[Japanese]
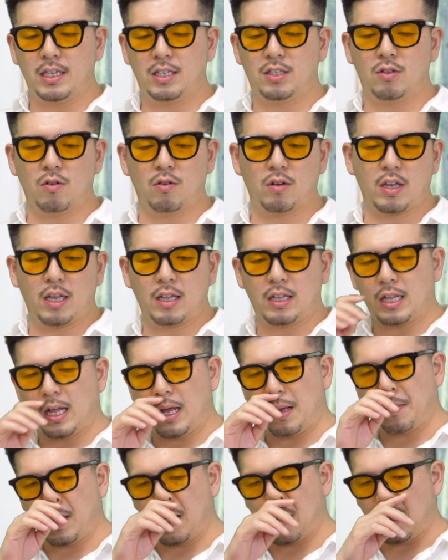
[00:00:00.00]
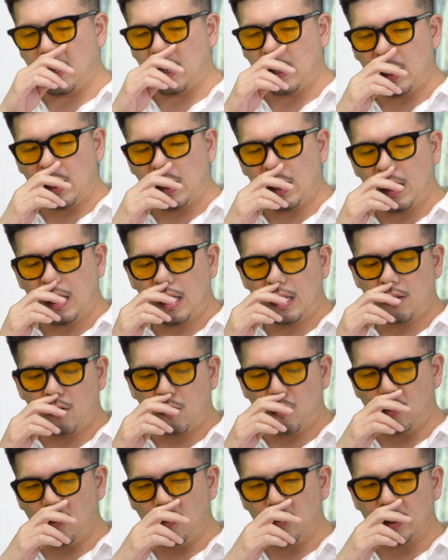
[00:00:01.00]
一桁目
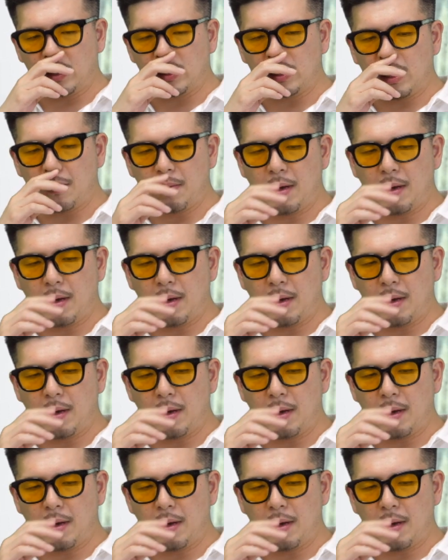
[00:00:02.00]
の方ですね。